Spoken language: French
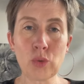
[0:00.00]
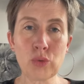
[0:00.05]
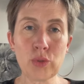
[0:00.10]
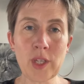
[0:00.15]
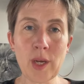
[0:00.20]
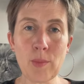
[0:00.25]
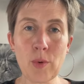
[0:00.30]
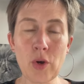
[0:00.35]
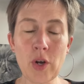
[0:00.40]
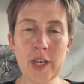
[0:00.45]
tout
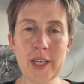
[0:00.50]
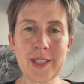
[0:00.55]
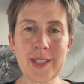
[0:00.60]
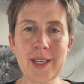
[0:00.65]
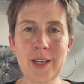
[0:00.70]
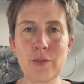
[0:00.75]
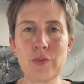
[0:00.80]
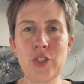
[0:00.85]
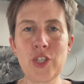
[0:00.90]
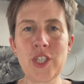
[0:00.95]
d'abord, qu'est-ce
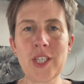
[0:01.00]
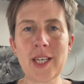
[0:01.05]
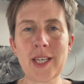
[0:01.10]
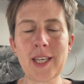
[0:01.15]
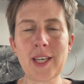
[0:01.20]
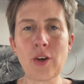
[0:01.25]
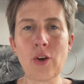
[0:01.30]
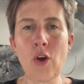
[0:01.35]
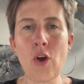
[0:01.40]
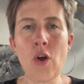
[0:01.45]
qu'un fichier
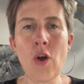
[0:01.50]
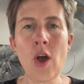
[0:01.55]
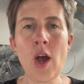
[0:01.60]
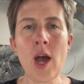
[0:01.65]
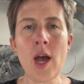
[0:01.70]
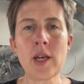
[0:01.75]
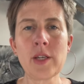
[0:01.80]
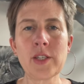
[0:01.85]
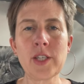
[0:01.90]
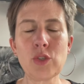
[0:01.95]
acquéreur
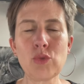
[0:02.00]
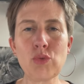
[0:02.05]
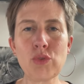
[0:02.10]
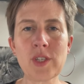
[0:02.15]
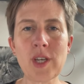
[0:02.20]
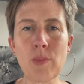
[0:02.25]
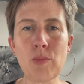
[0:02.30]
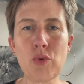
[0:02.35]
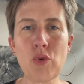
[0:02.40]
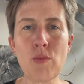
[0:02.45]
C'est tout
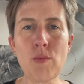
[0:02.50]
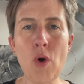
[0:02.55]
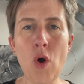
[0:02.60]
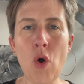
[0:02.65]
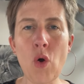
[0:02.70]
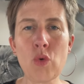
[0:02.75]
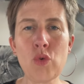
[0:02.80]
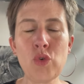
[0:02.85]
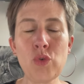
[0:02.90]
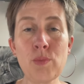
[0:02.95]

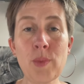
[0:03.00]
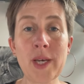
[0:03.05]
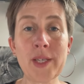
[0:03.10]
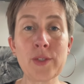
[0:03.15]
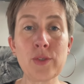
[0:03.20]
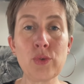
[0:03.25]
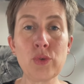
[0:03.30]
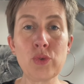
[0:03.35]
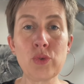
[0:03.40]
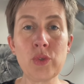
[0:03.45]
simplement une
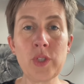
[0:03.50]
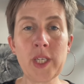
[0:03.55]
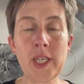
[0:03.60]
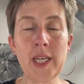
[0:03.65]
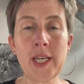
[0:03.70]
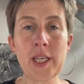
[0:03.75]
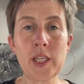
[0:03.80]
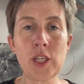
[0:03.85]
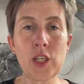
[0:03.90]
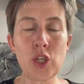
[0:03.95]
base de
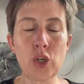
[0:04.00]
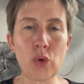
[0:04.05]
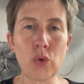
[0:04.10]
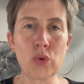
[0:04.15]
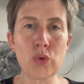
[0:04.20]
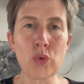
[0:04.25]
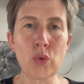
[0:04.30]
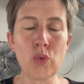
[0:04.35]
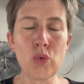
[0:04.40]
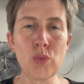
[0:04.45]
données qui
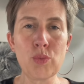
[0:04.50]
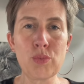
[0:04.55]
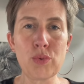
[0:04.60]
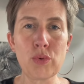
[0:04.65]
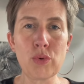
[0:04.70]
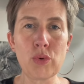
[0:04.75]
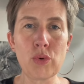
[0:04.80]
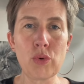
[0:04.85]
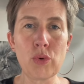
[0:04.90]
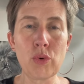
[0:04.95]
regroupe
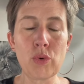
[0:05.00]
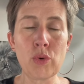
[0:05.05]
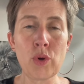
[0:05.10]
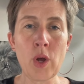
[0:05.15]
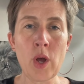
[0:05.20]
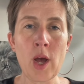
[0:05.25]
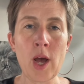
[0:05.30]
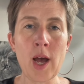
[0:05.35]
euh,